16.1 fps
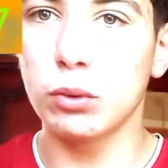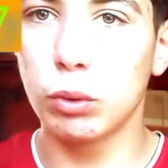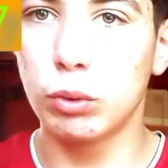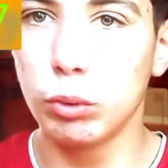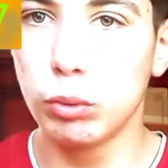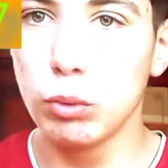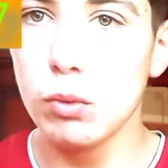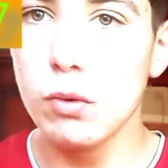
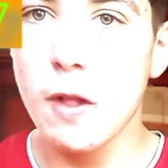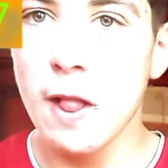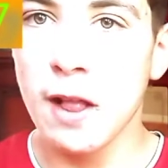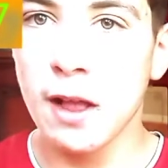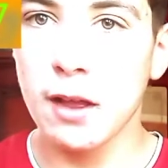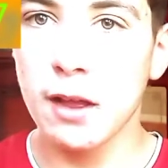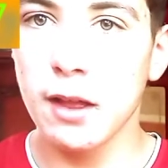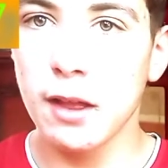par-dessus tout,
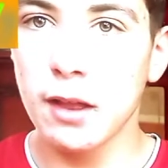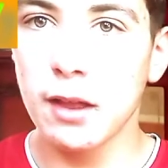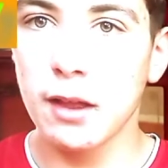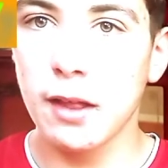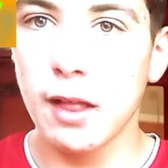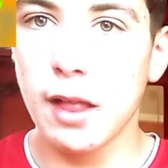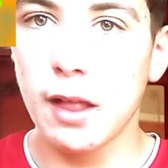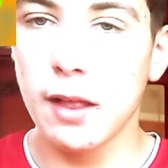hein,
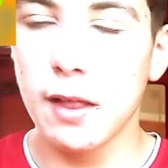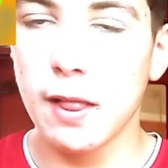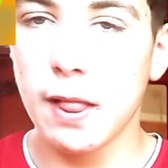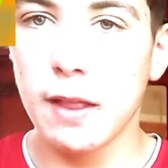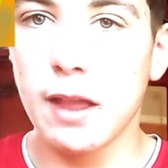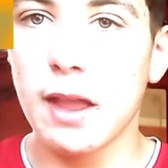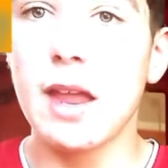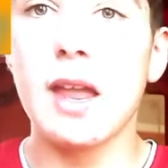
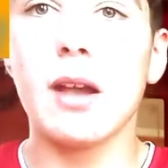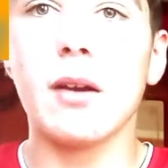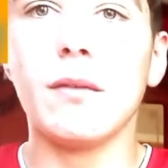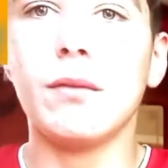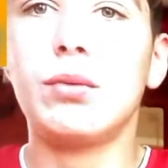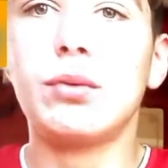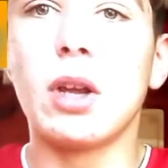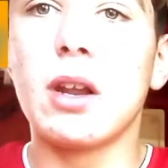et
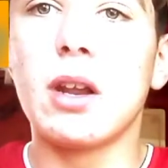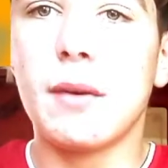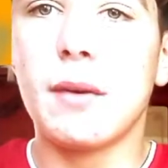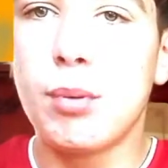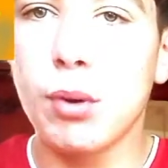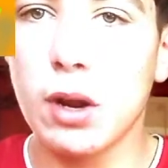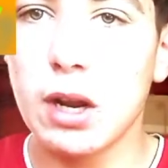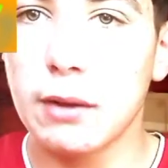vous en
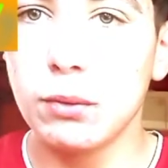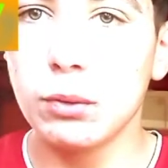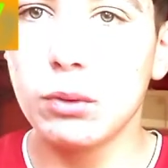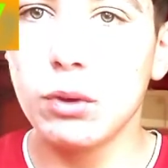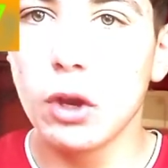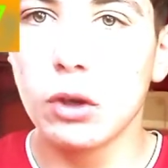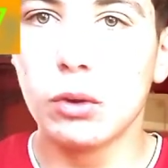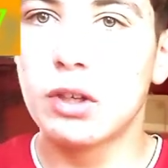avez plus rien à
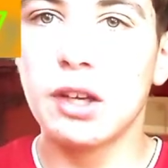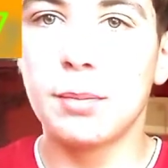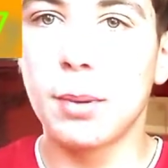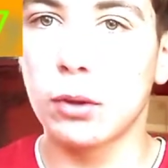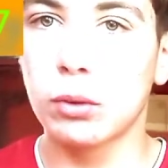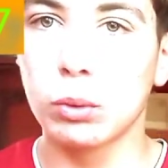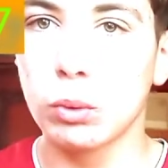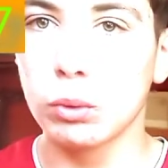foutre de ce qui
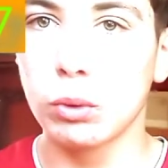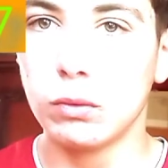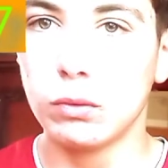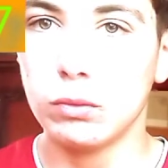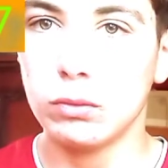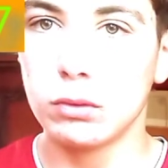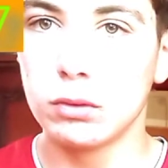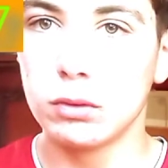se passe autour de
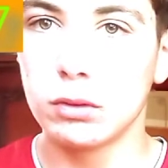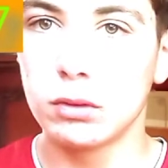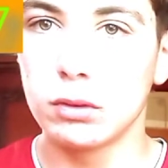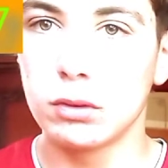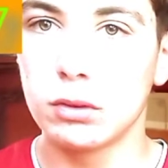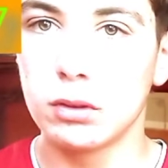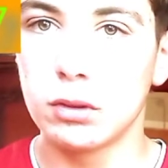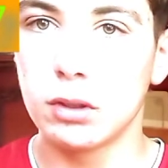vous.
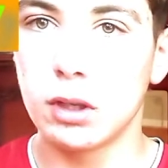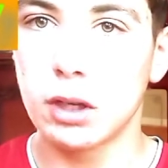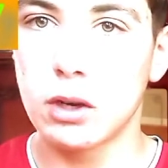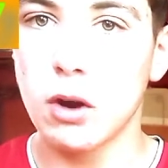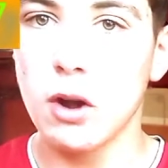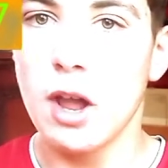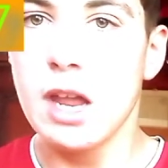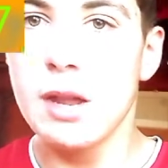
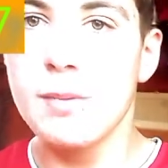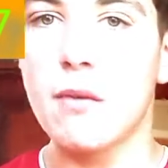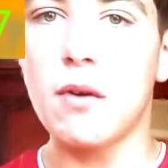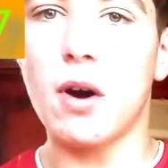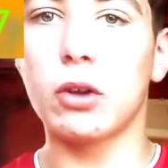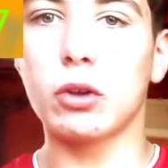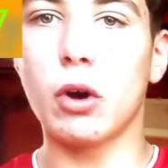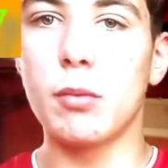D'accord peut
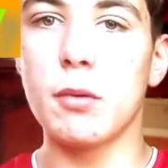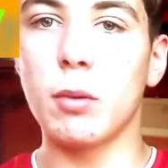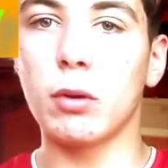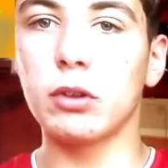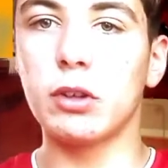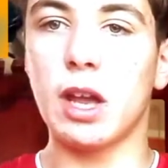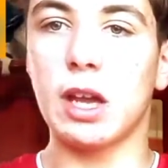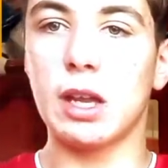avoir un
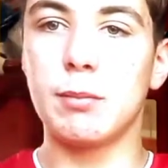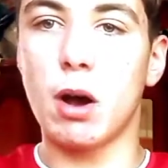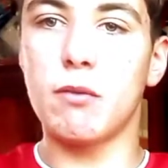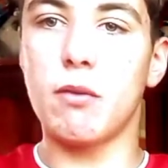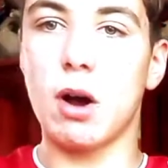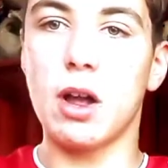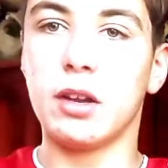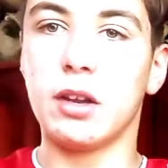tremblement de terre, il peut
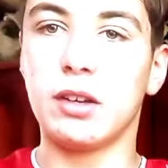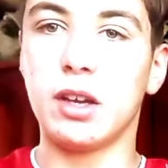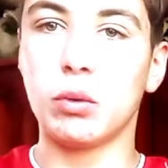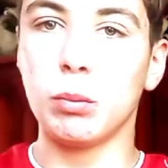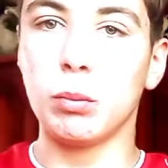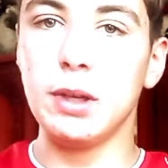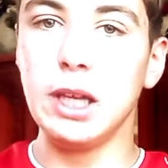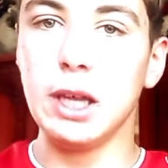avoir des
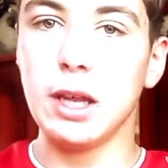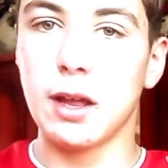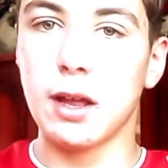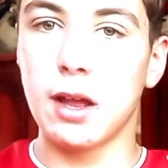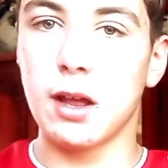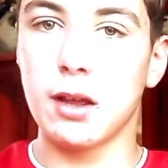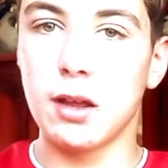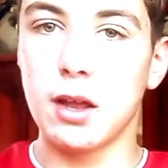zombies,
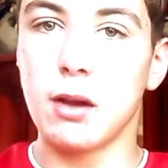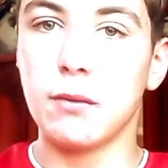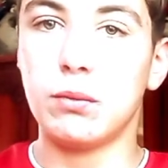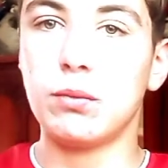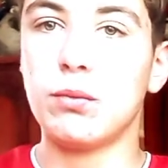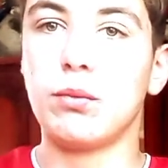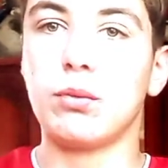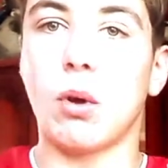hein
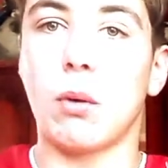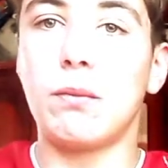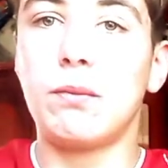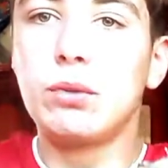Vous vous en